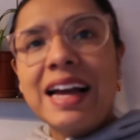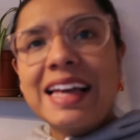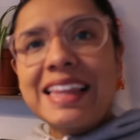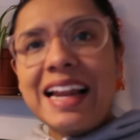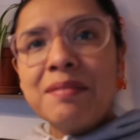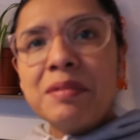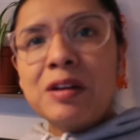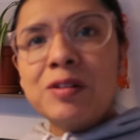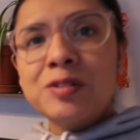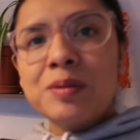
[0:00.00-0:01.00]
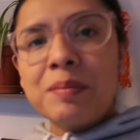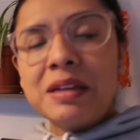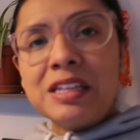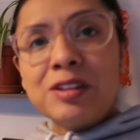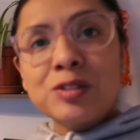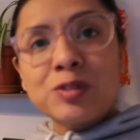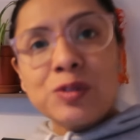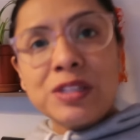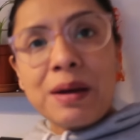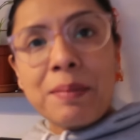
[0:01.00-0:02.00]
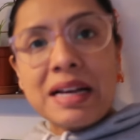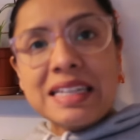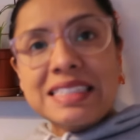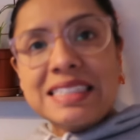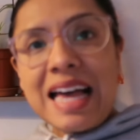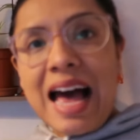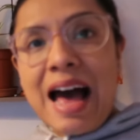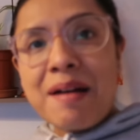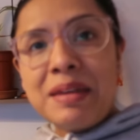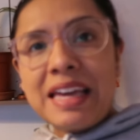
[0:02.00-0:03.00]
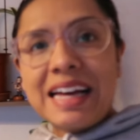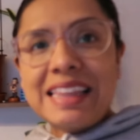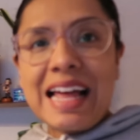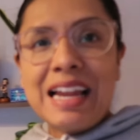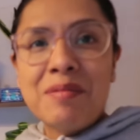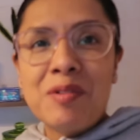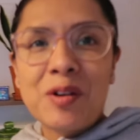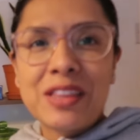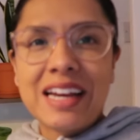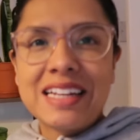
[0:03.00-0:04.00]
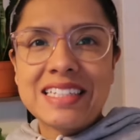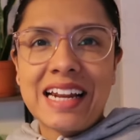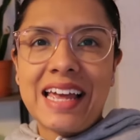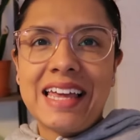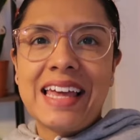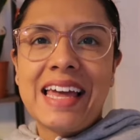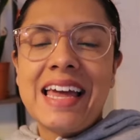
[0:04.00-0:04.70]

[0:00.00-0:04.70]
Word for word: ¿qué tal amigos? Bienvenidos un día más a mi canal, el blog de Gris Grey.